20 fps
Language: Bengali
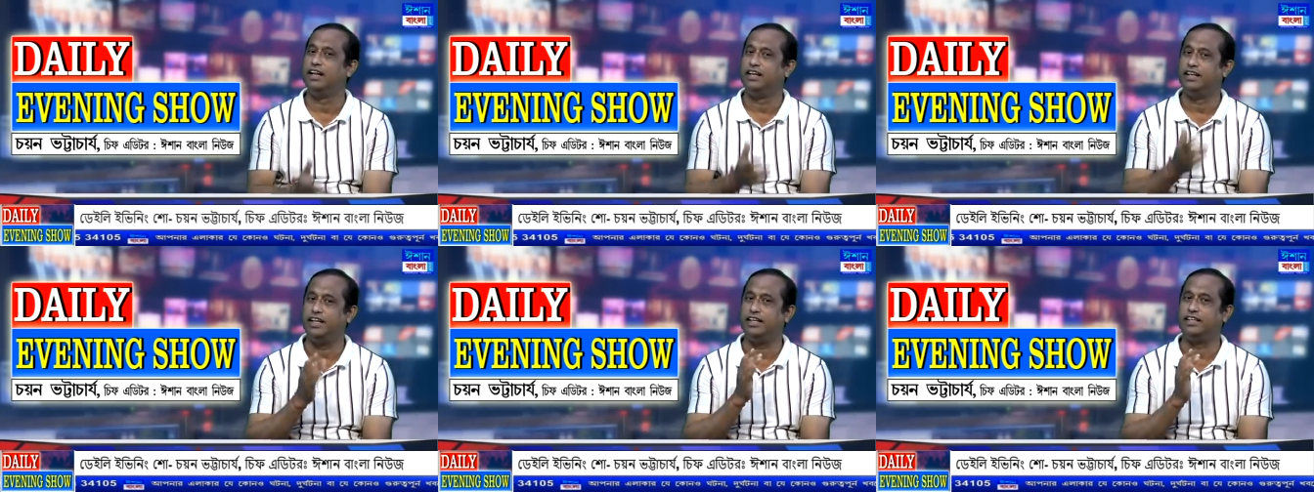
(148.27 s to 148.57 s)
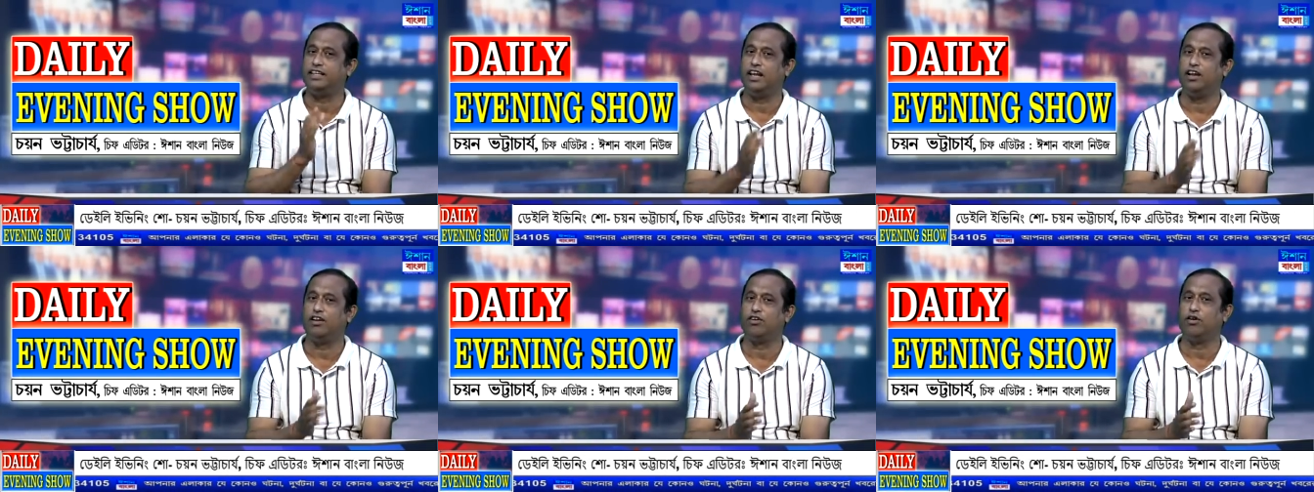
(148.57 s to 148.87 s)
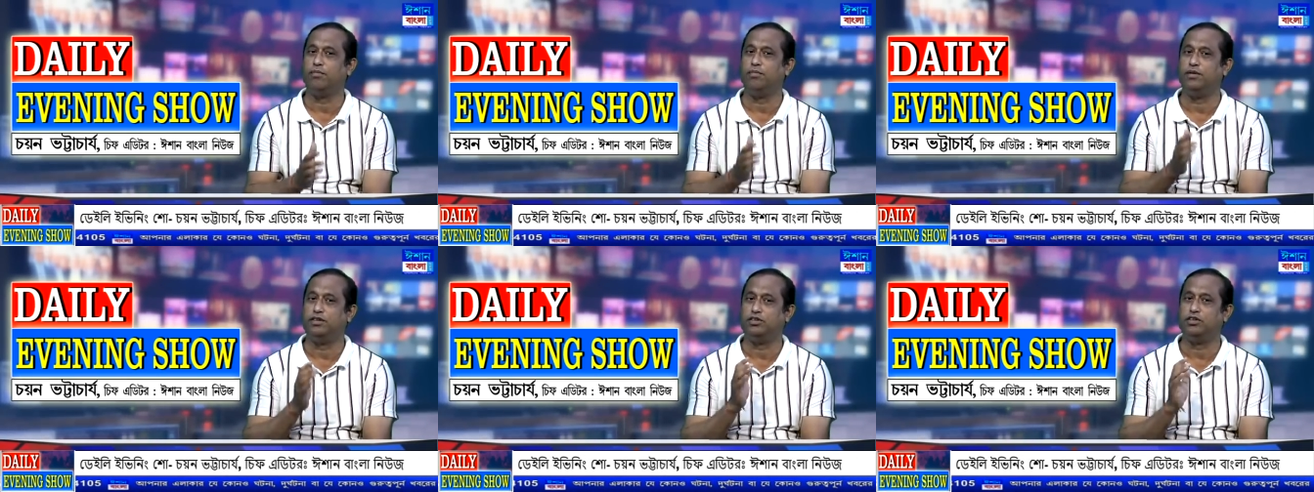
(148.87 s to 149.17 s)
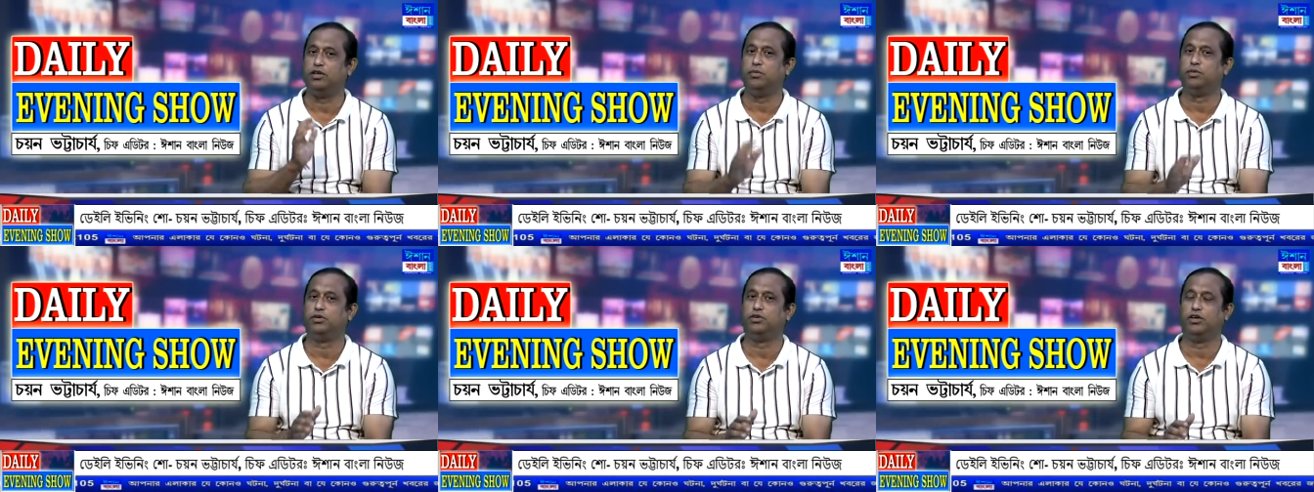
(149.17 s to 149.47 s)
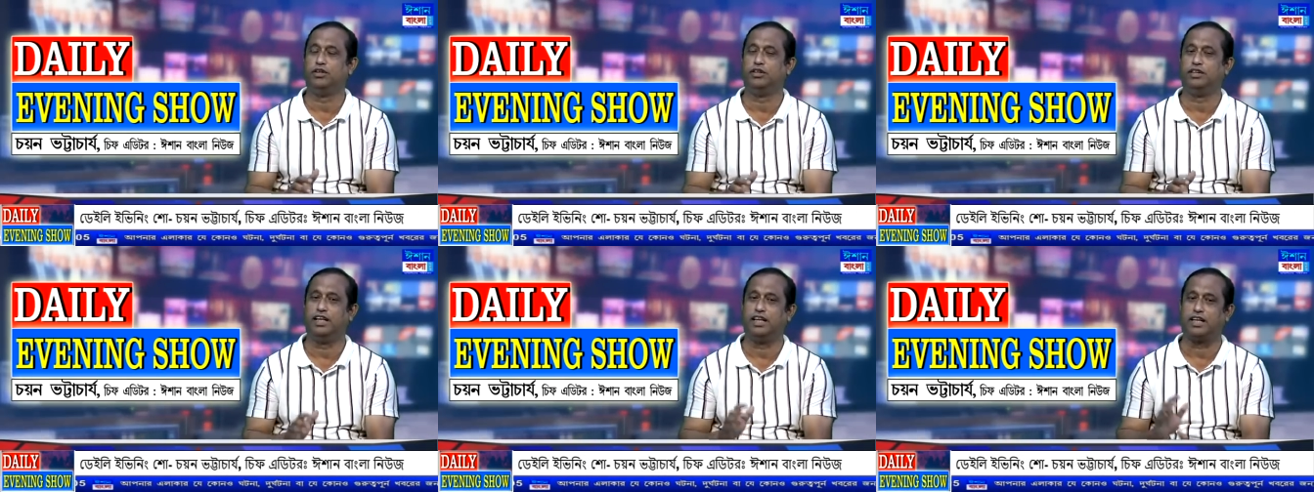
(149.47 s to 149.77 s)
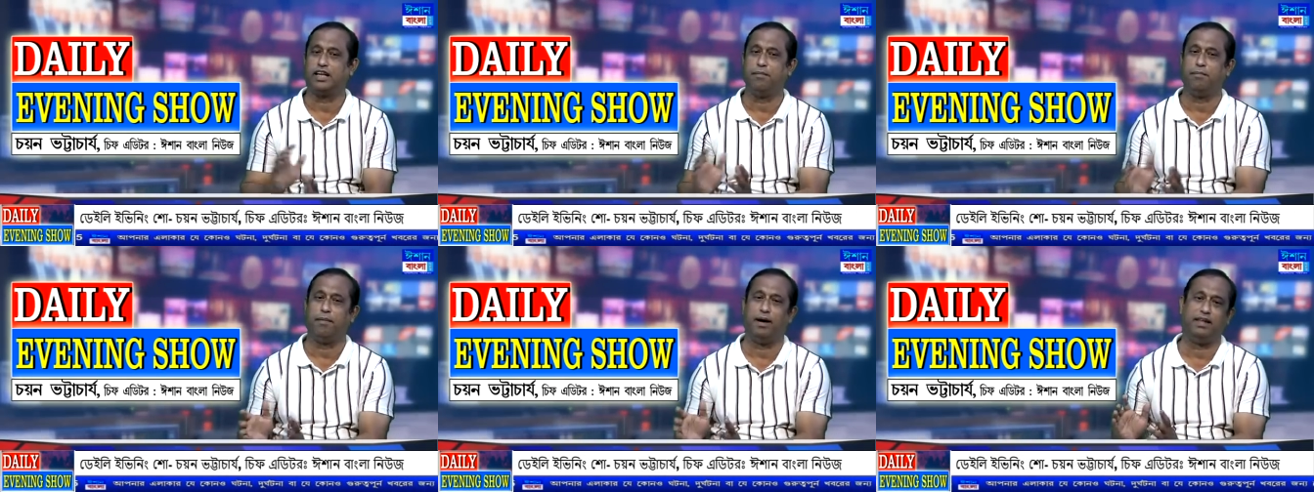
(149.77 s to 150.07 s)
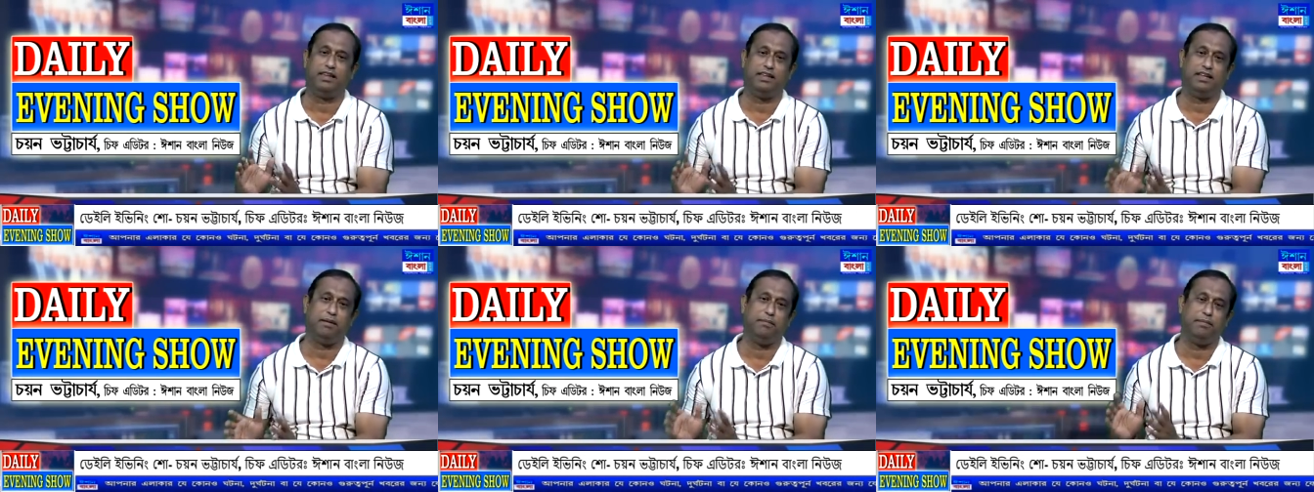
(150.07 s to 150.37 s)
ঠিক সেরকম নিত্যভূষণ দেকে
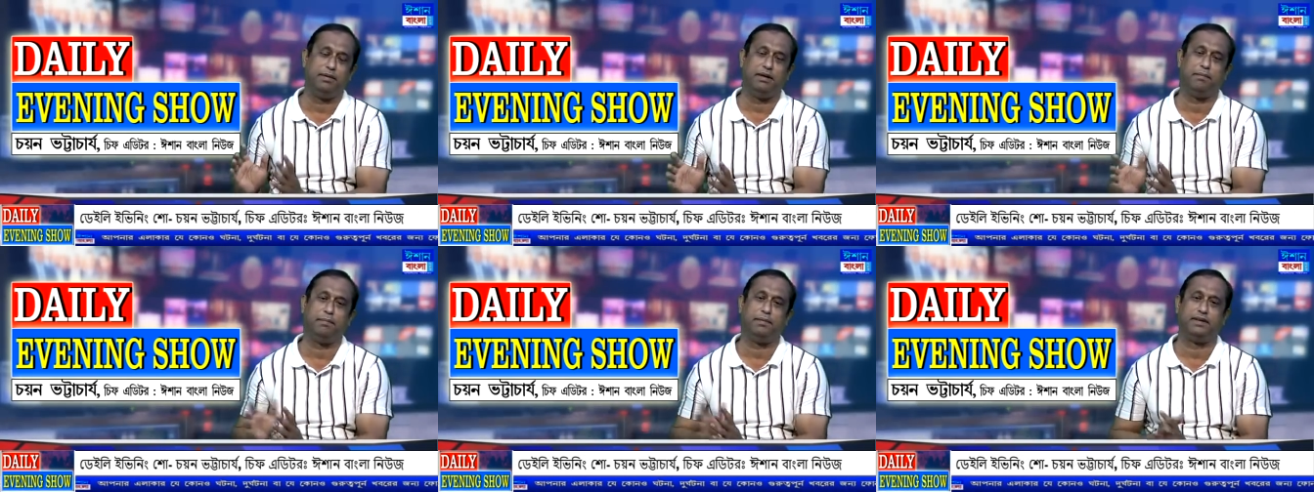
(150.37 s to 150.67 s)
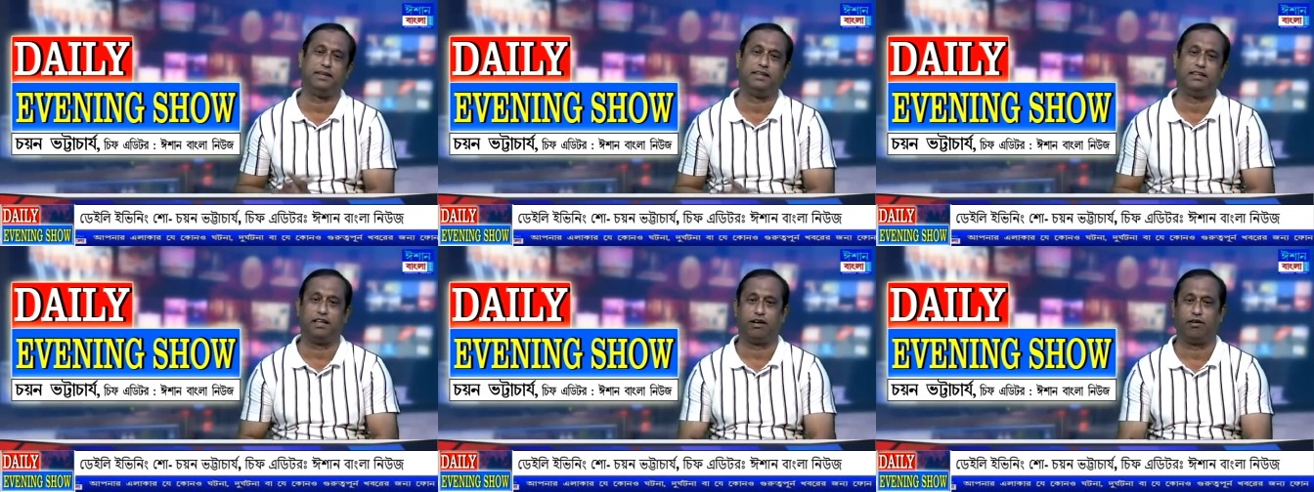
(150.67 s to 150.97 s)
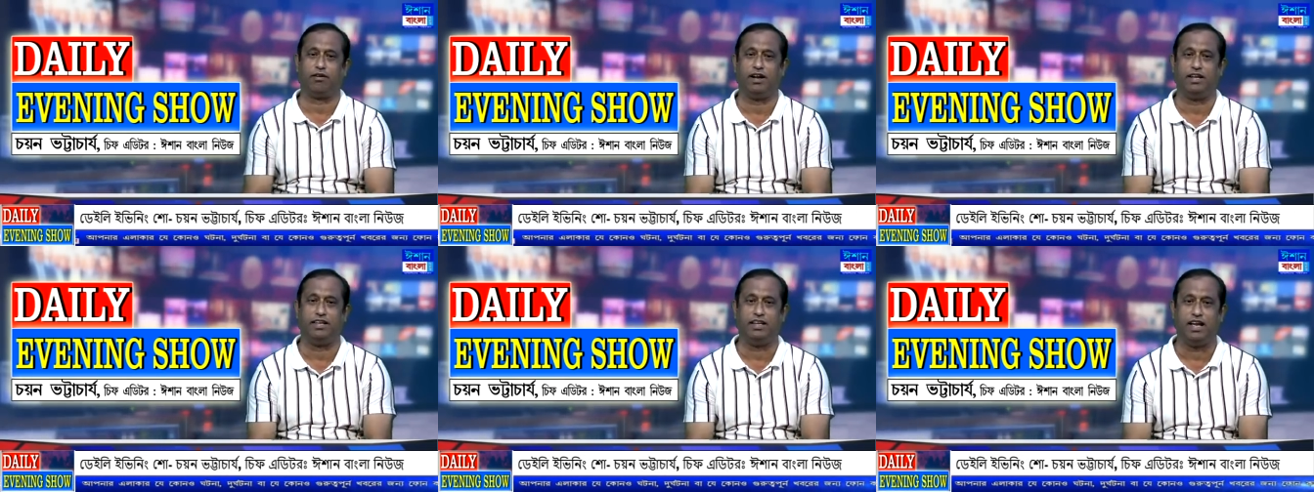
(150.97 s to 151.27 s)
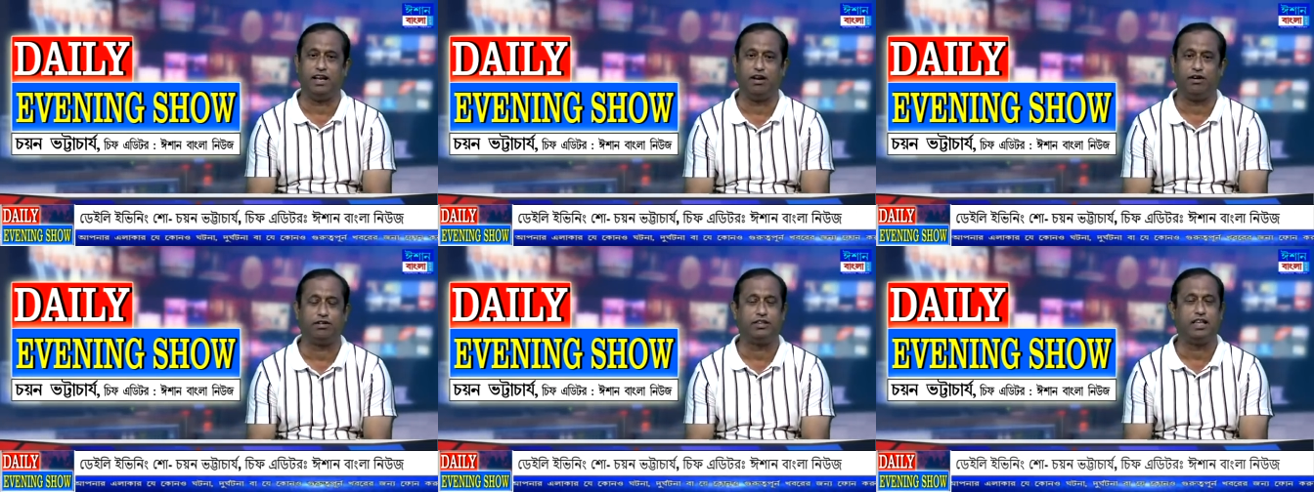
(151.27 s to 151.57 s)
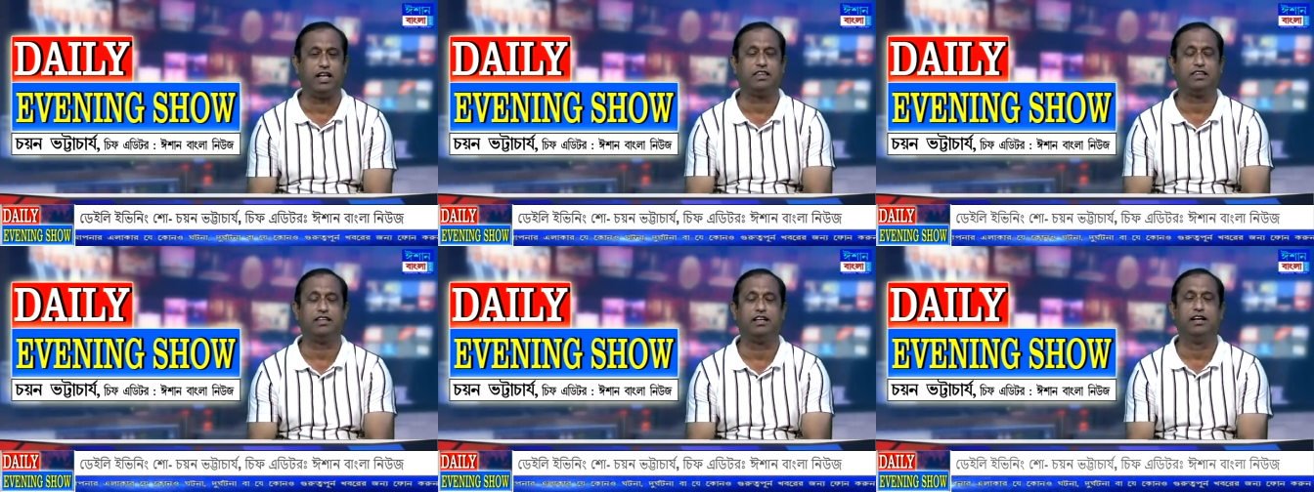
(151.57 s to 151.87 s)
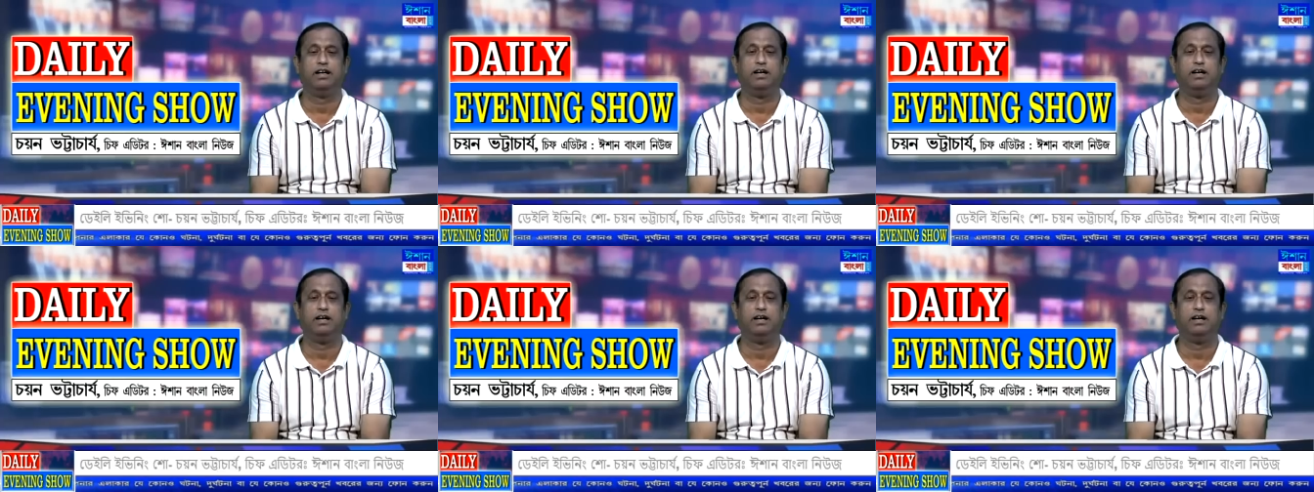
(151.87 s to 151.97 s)
বাদ দিয়ে বিজেপি চিন্তা করা যায় না অর্থাৎ